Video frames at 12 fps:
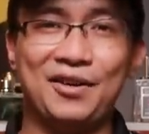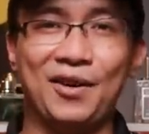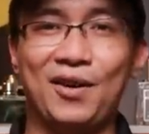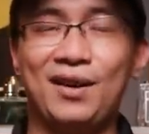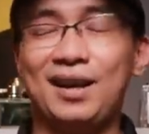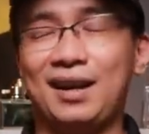
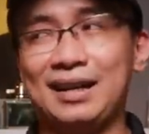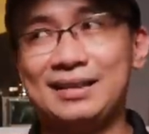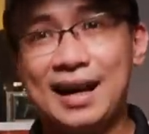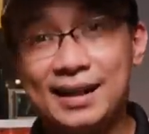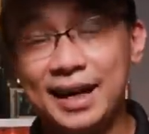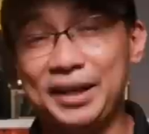đó là cái
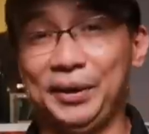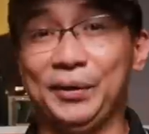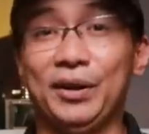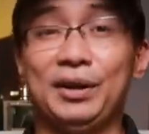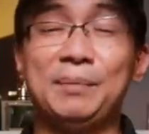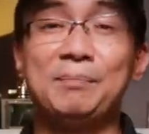giá thành của
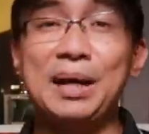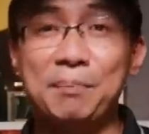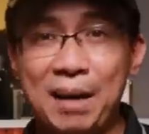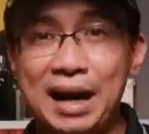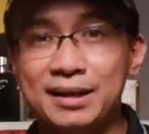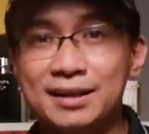nó nó mềm
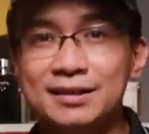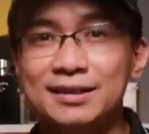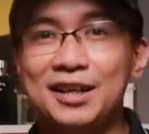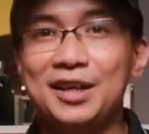mại hơn